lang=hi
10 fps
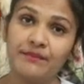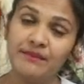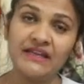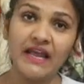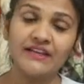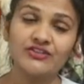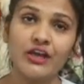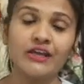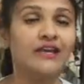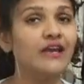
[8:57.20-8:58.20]
पीना ही
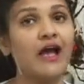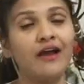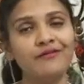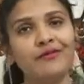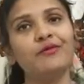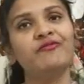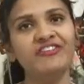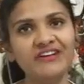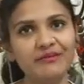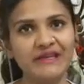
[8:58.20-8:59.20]
चाहिए अगर वो
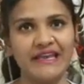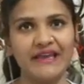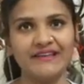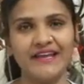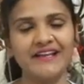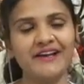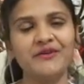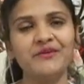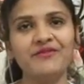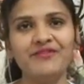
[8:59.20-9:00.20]
फिट भी है यानी
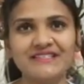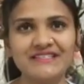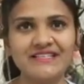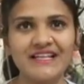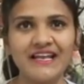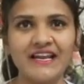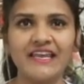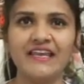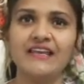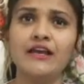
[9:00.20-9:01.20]
अगर उनका वजन ज़्यादा
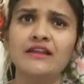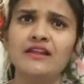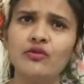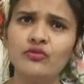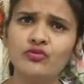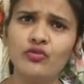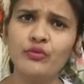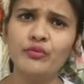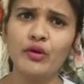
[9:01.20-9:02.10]
नहीं है या अदर उनको कोई